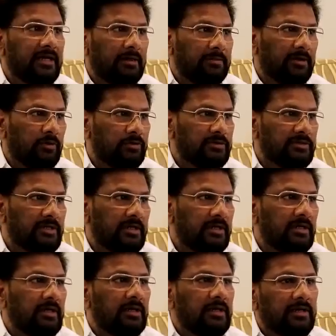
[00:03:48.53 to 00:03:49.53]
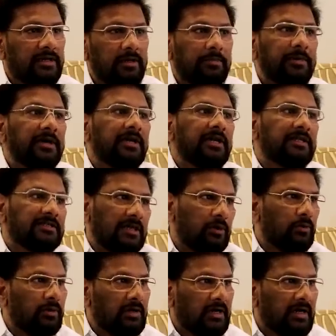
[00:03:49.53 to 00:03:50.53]
एक बार उनसे हम्म। कि बेकरी
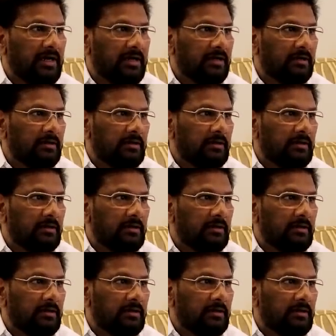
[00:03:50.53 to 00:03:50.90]
चालू कराएं